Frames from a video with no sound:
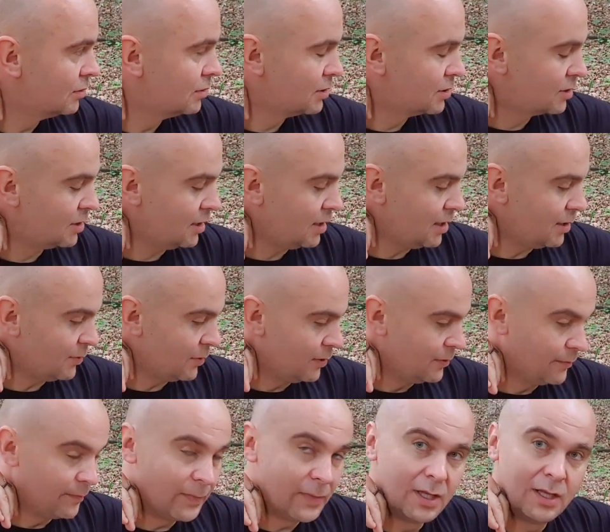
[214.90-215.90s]
strzelamy.
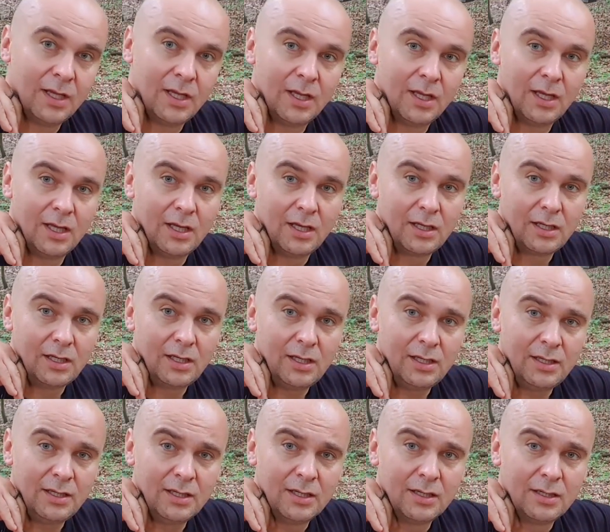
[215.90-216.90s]

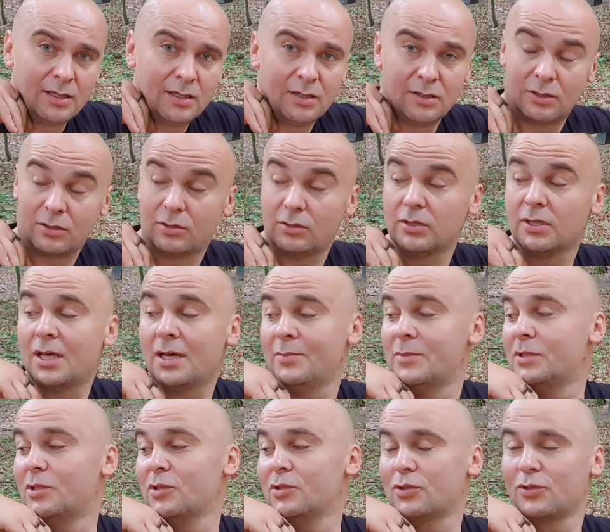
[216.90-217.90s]
I
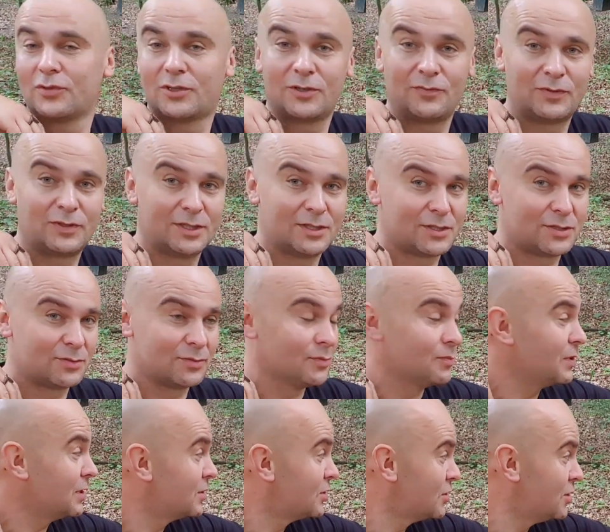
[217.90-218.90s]
oglądamy to, co się wydarzyło.
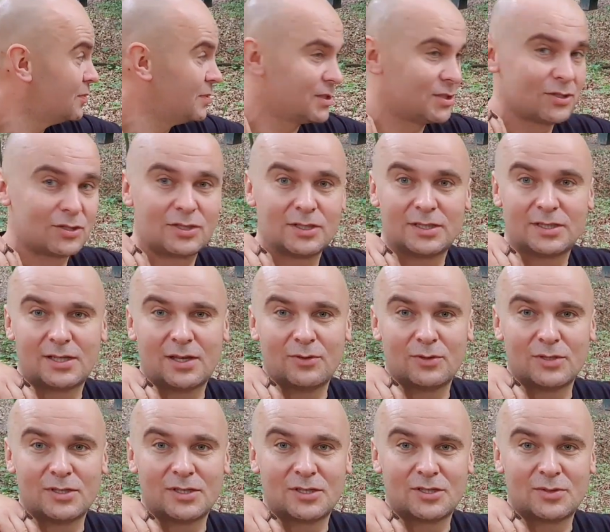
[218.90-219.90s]
Patrzymy, co się
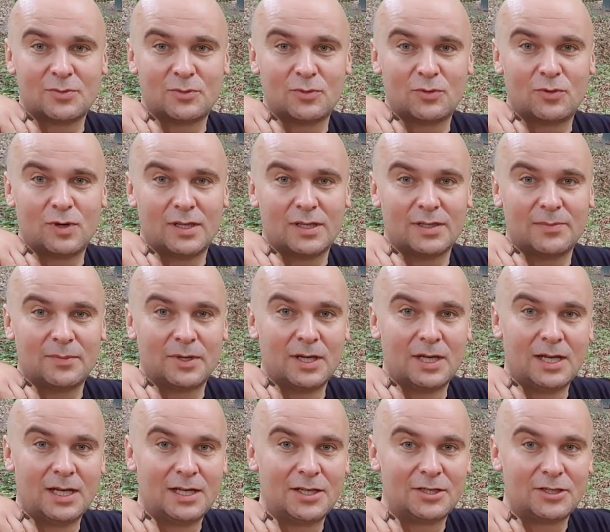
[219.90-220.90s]
stało z naszym układem.
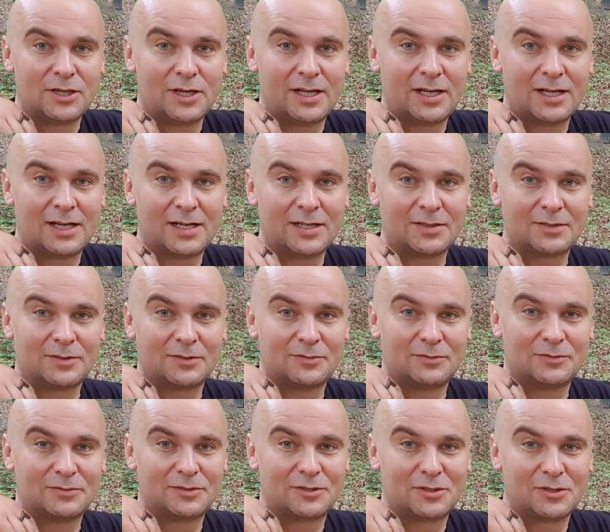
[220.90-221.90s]
Czy ręka
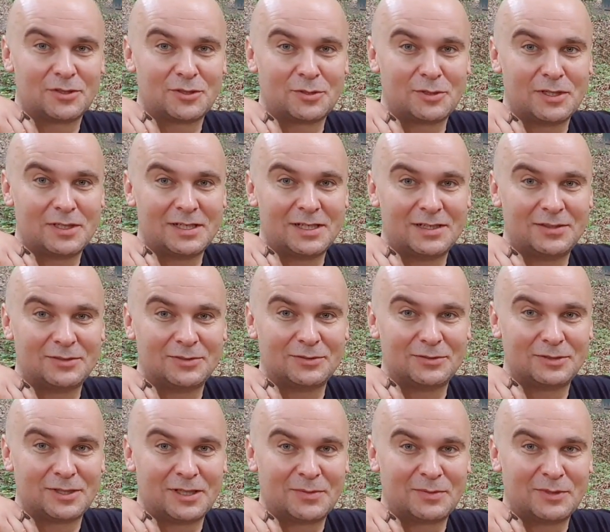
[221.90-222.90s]
skoczyła na
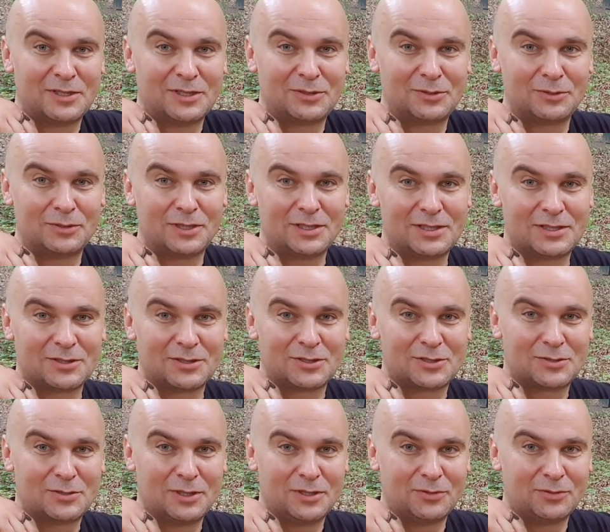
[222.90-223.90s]
dół, tak była tutaj,
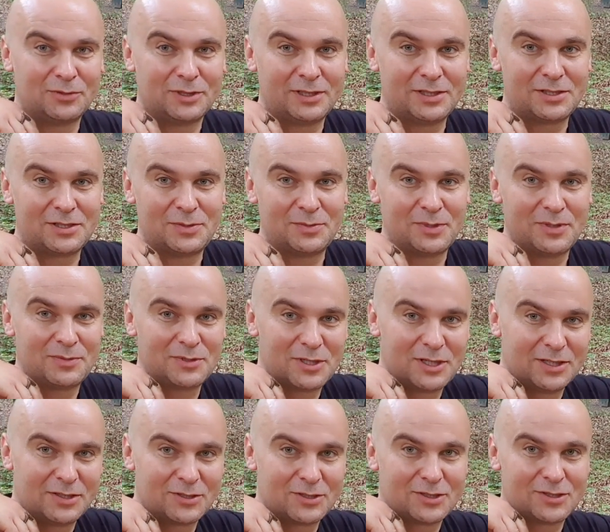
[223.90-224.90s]
skoczyła tutaj, czyli byłem
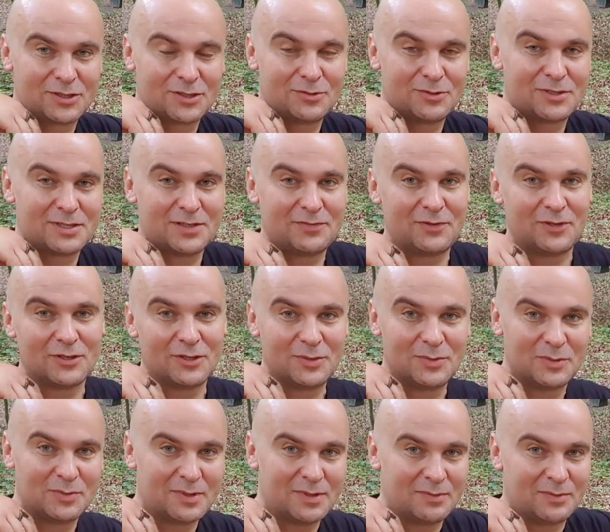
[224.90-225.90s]
źle troszeczkę ustawiony,
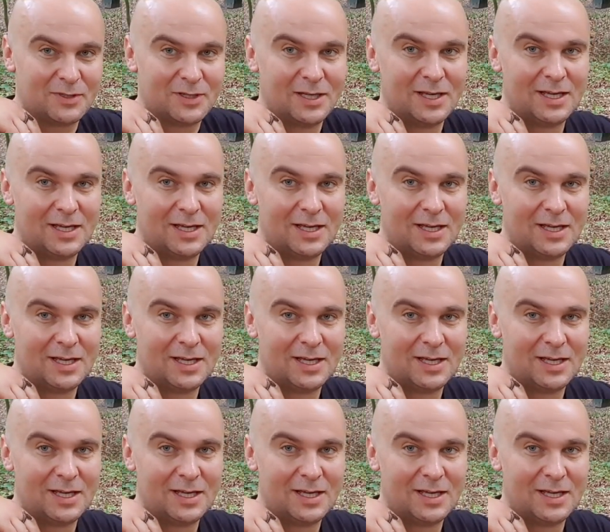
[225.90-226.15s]
bo mam